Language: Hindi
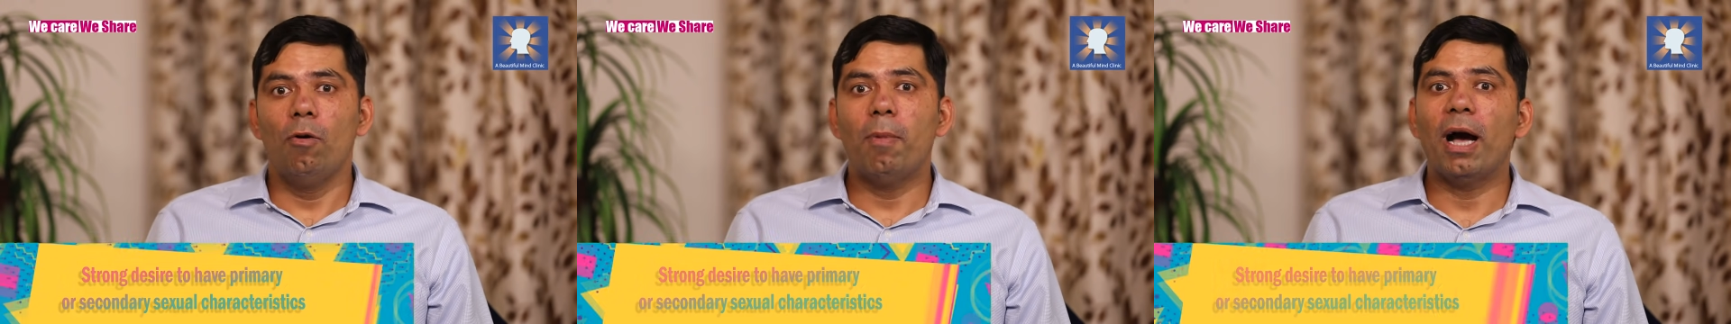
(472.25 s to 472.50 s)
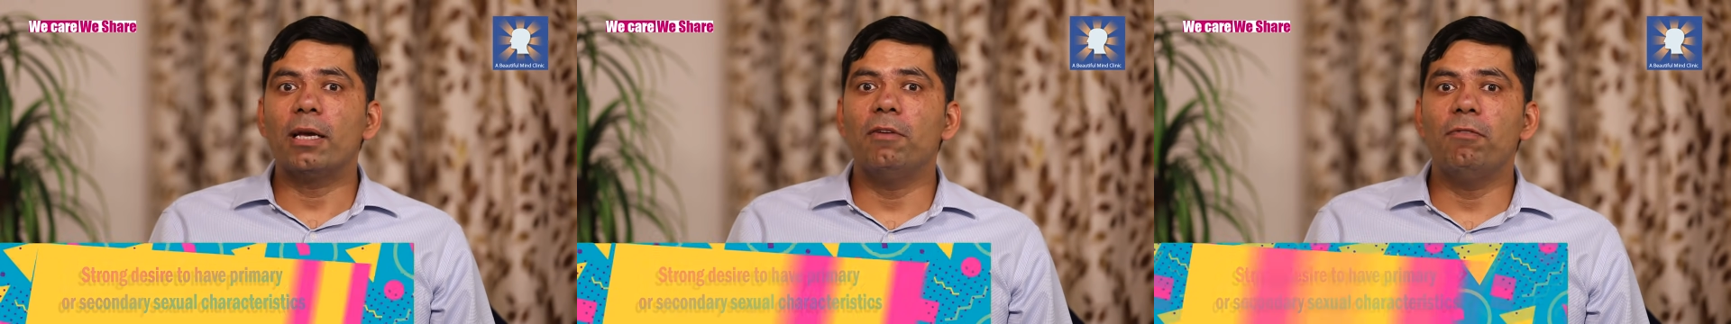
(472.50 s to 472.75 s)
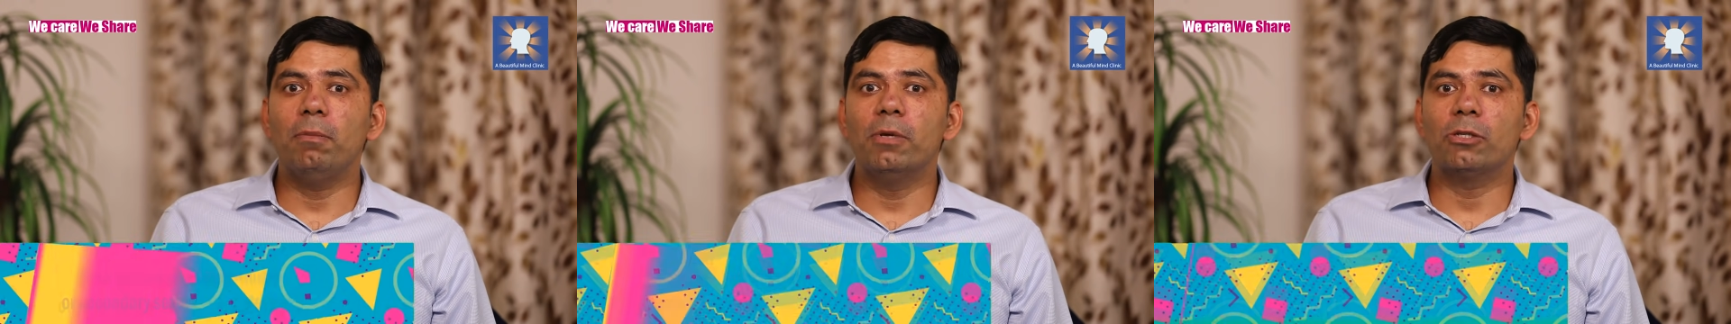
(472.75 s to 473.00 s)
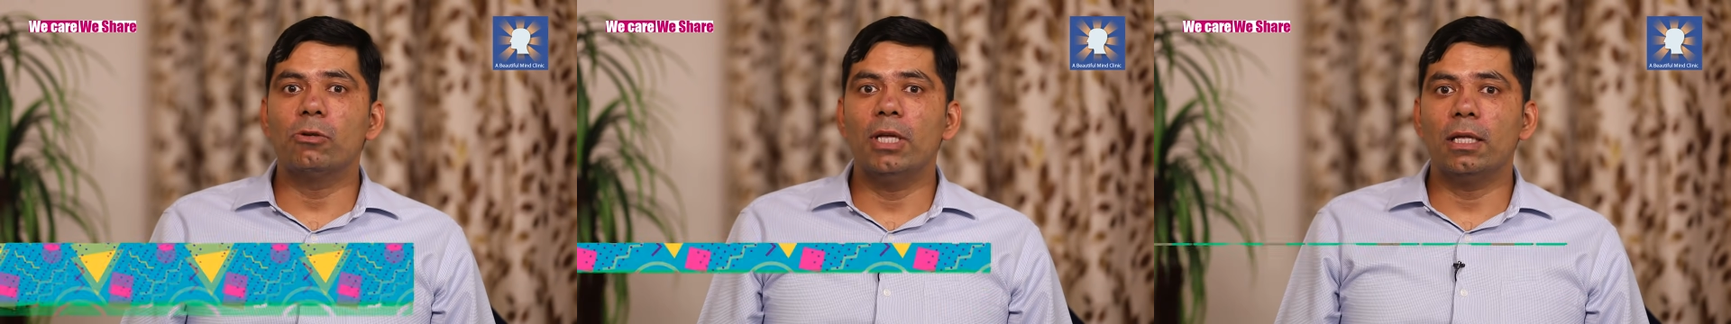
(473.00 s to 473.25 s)
वो बाकी
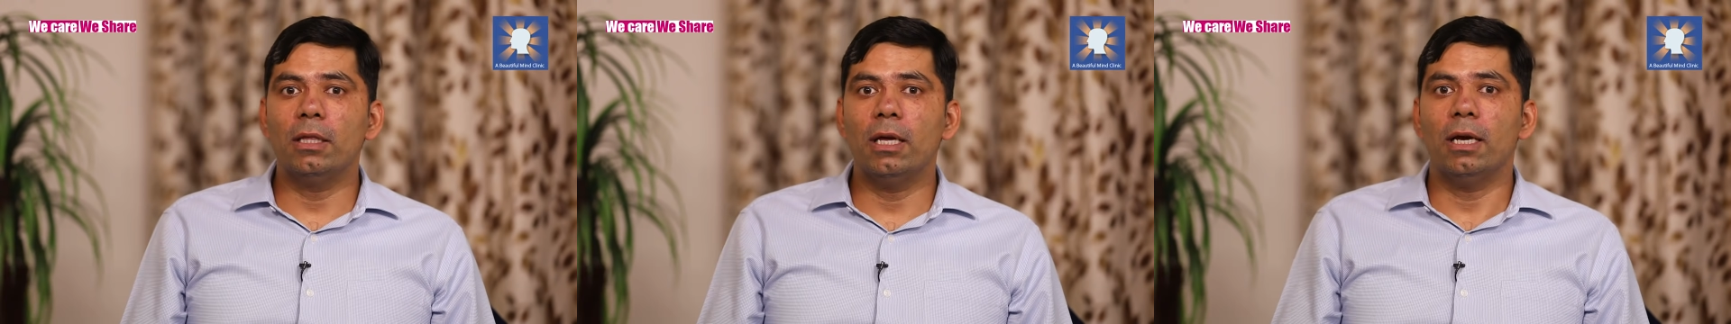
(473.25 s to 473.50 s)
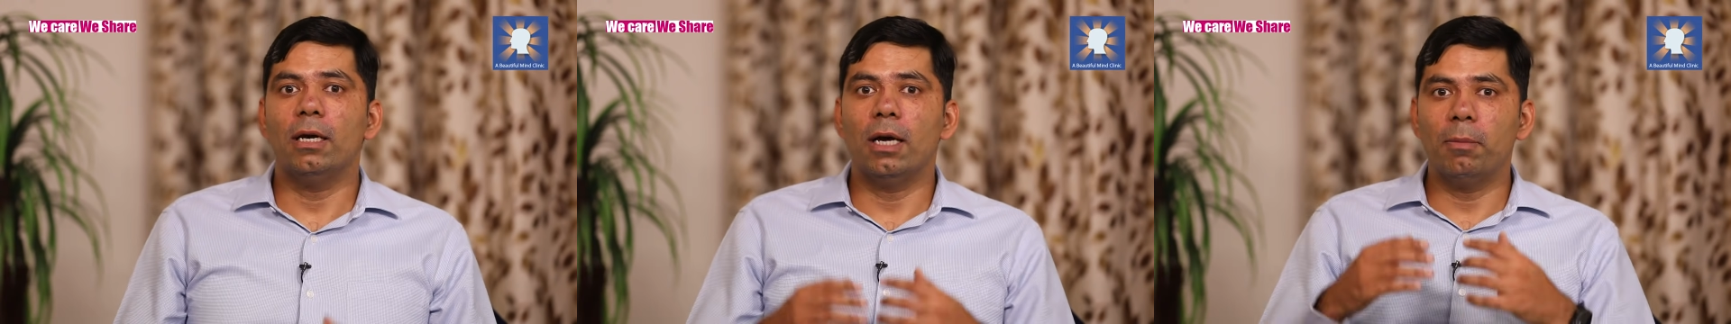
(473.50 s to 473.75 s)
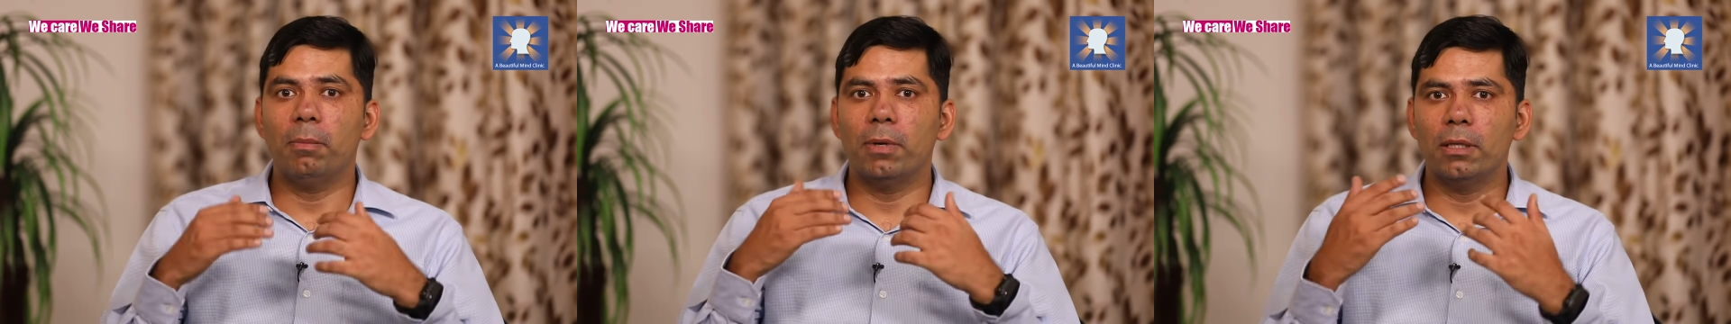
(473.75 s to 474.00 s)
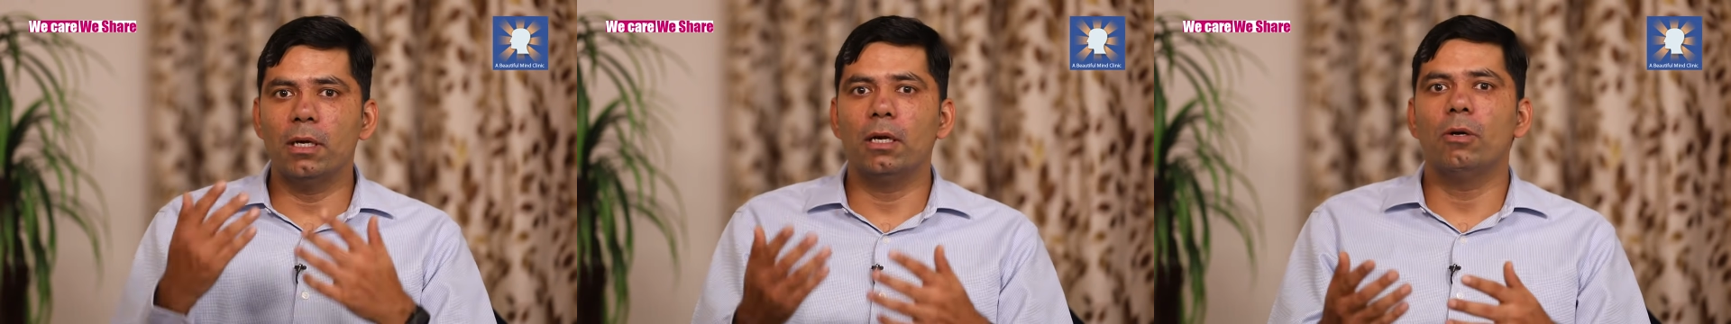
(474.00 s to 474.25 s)
फीमेल्स को देखते हैं घर में
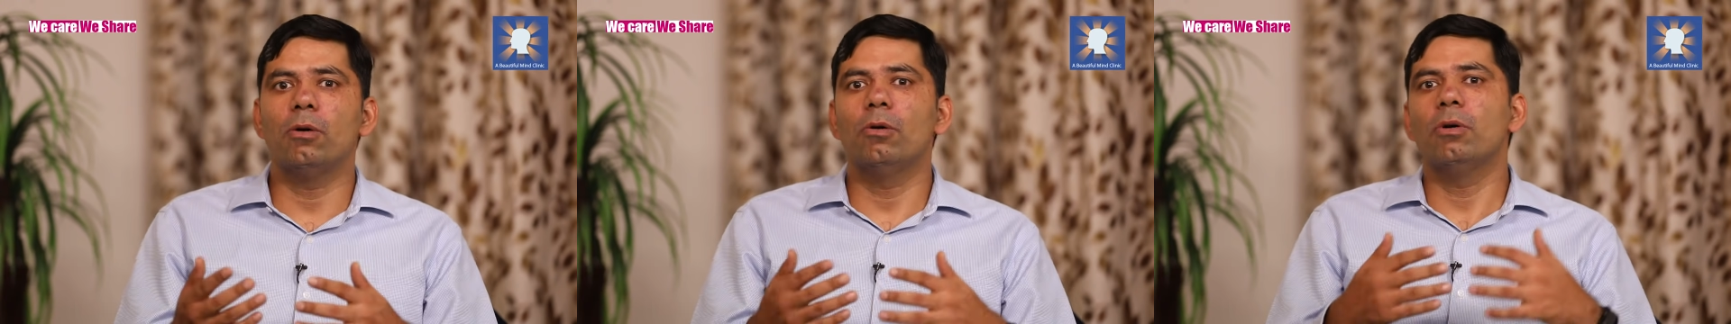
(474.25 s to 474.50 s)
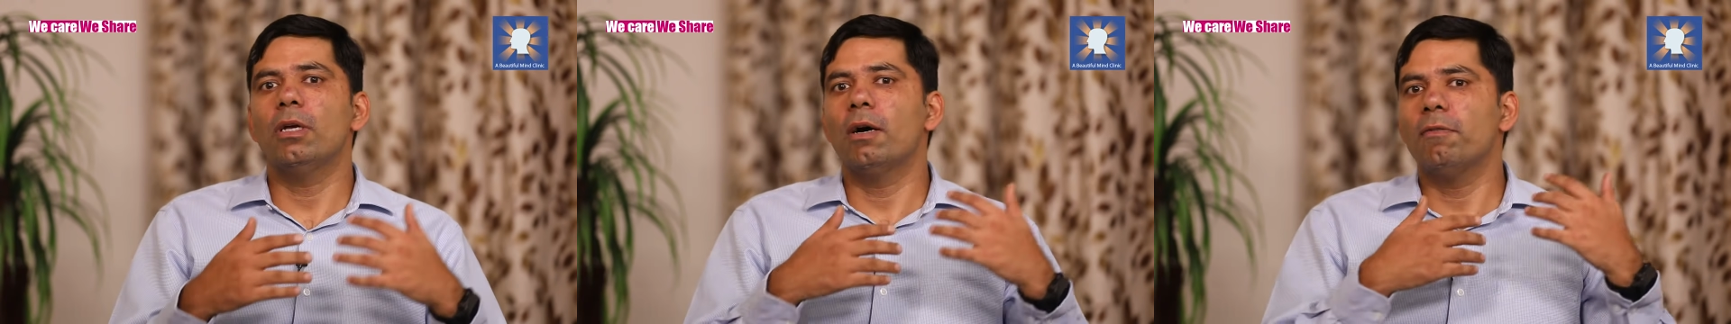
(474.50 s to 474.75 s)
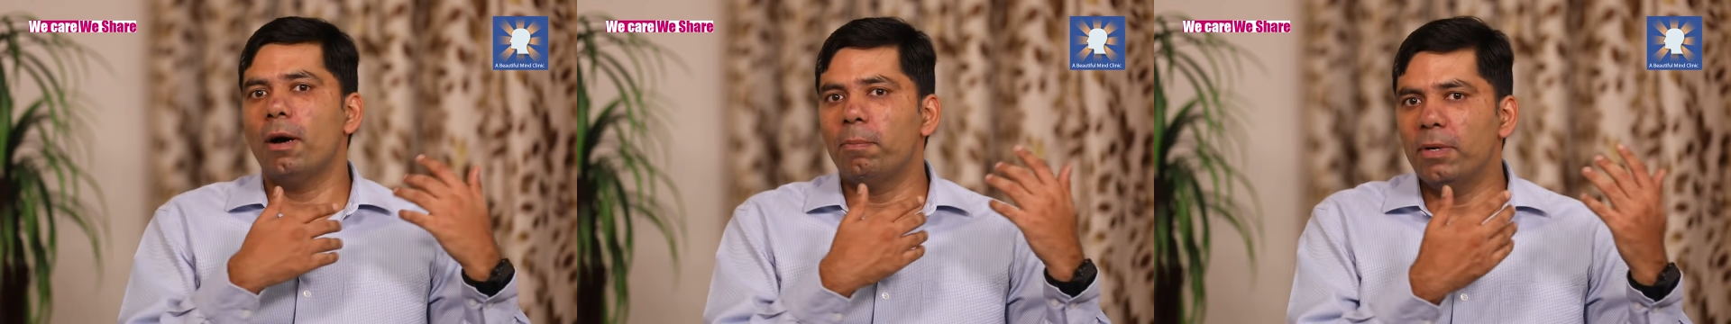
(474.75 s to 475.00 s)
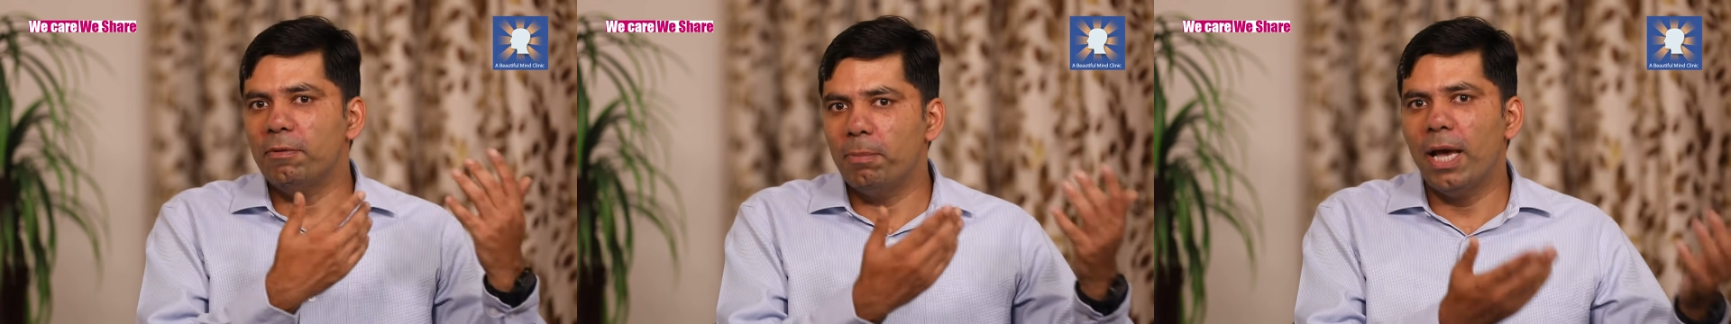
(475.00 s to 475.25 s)
मदर को या
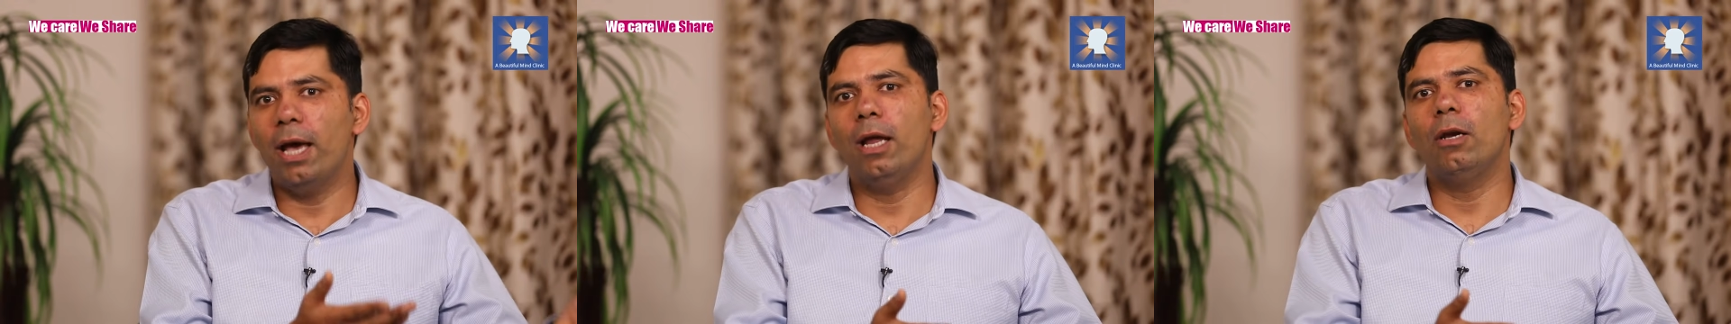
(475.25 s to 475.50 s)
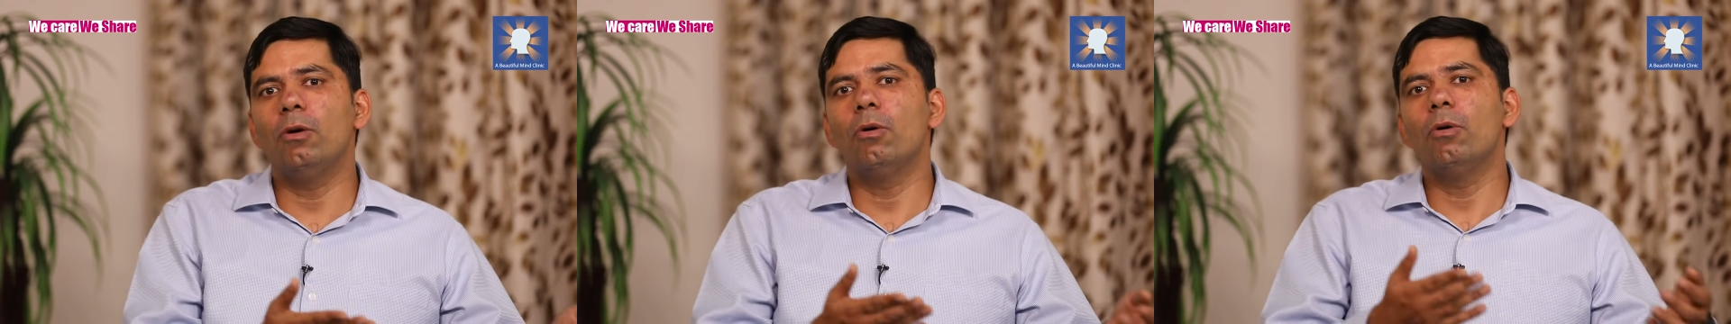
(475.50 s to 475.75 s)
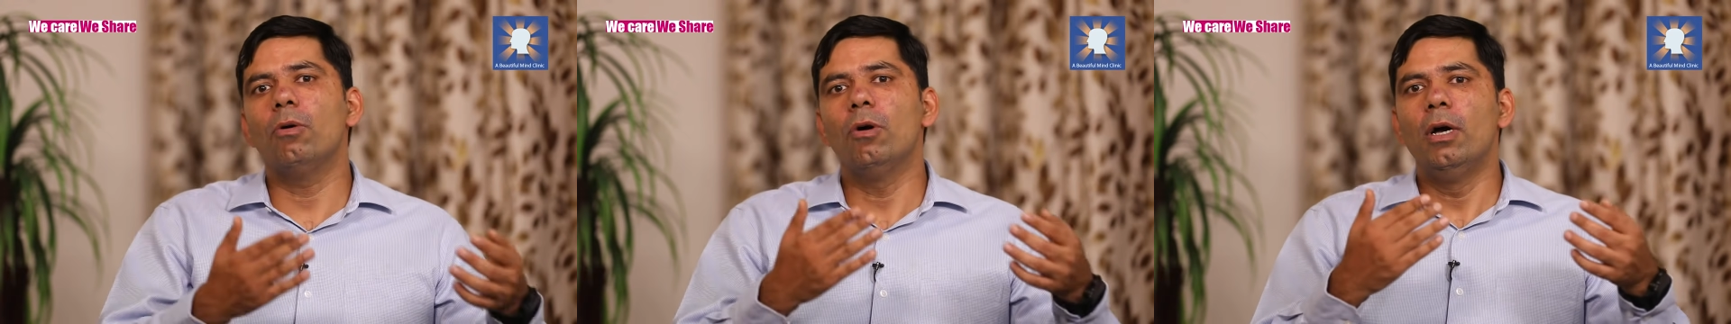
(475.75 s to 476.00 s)
अपनी बहन को